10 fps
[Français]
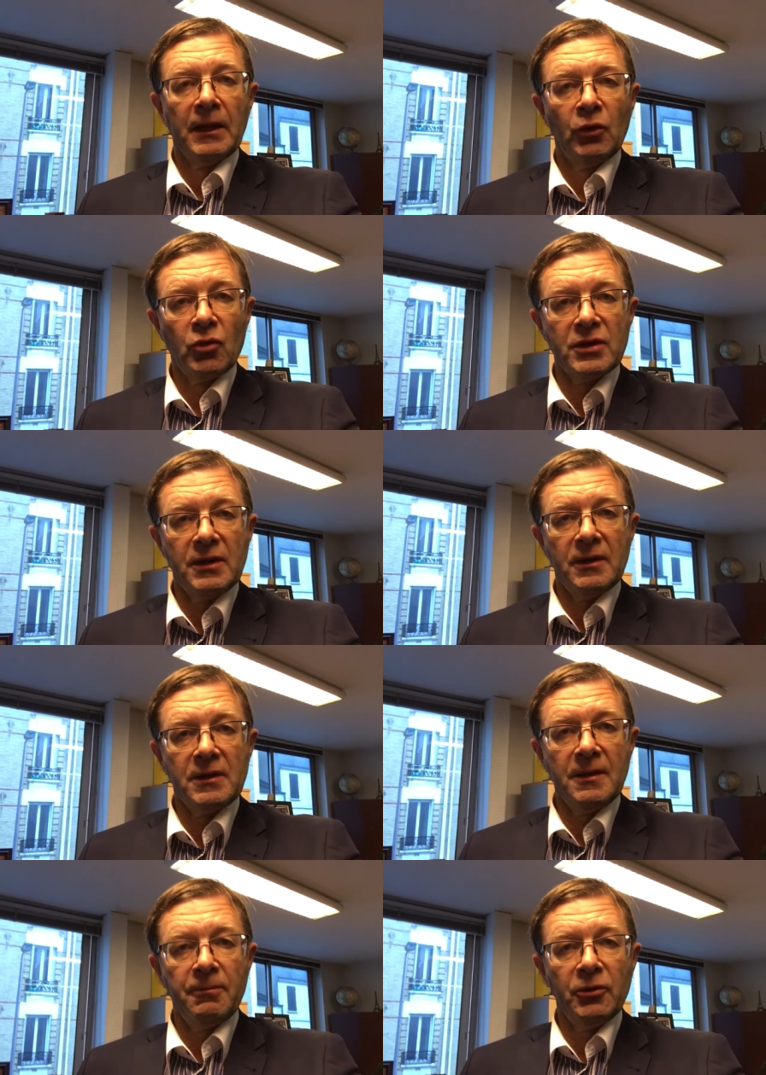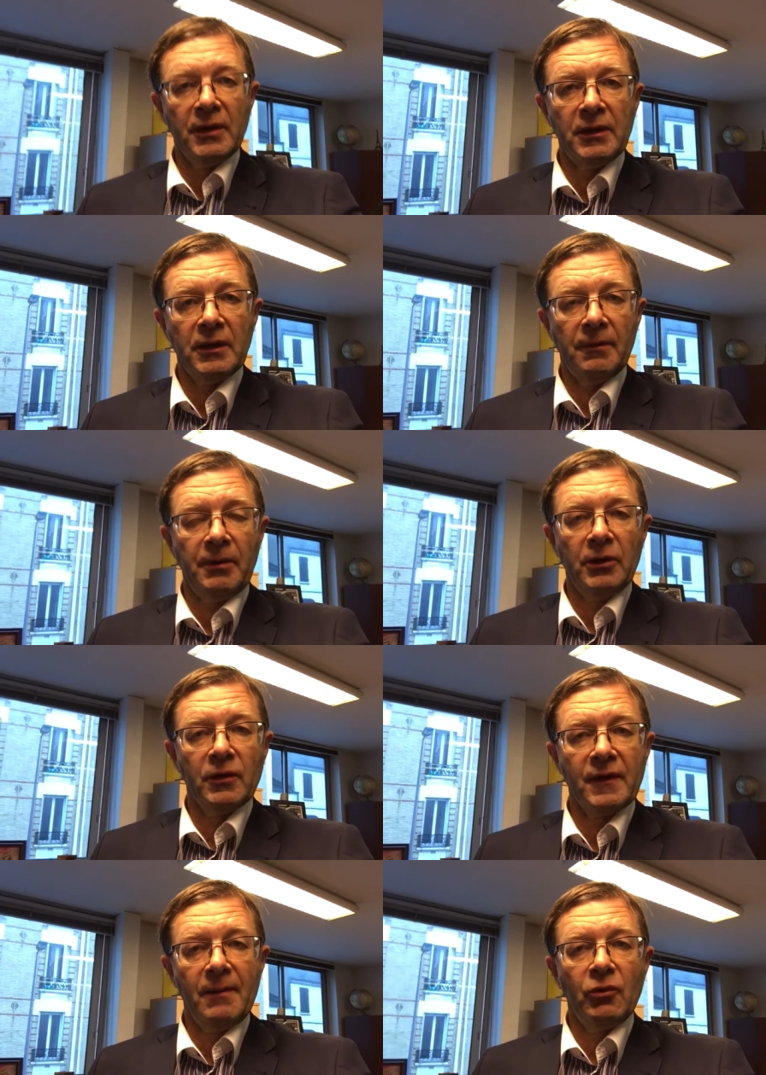Et donc c'est peut-être
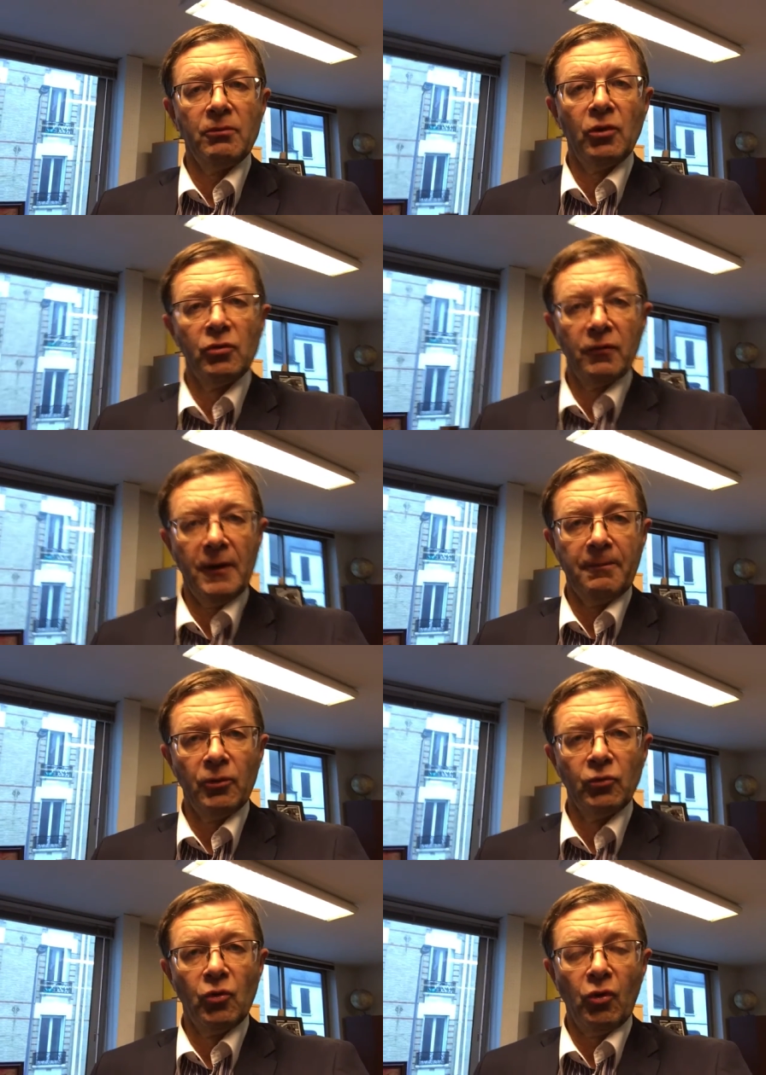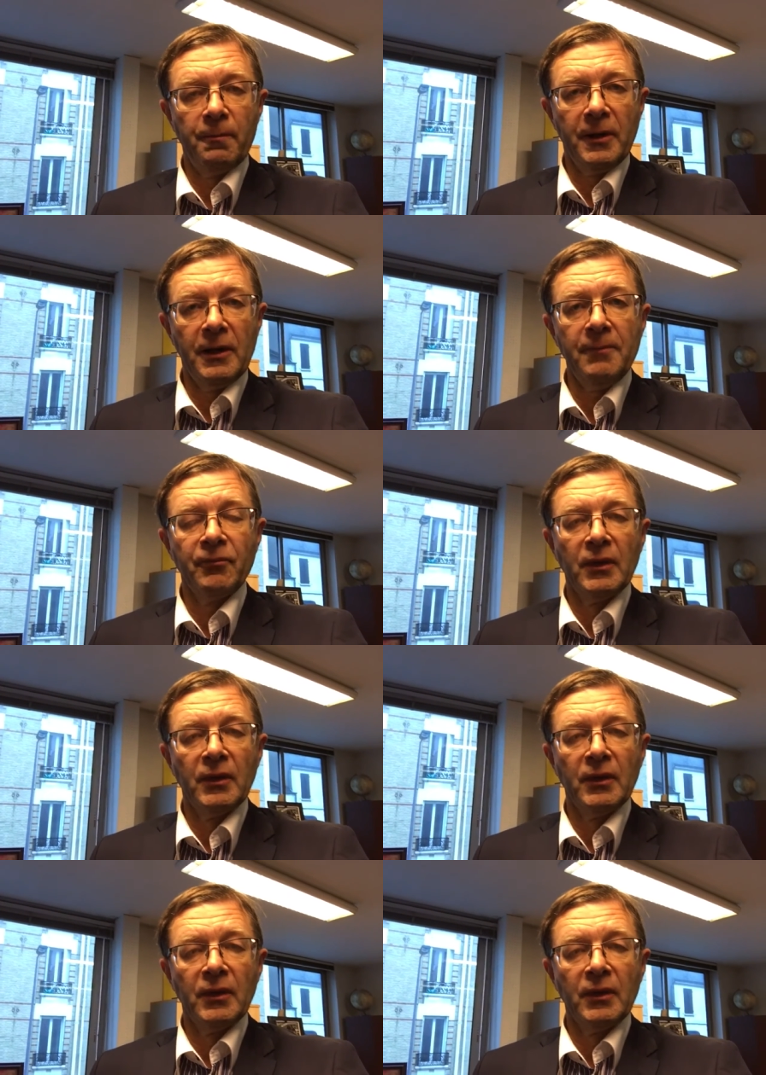paradoxalement une bonne nouvelle pour nous Européens.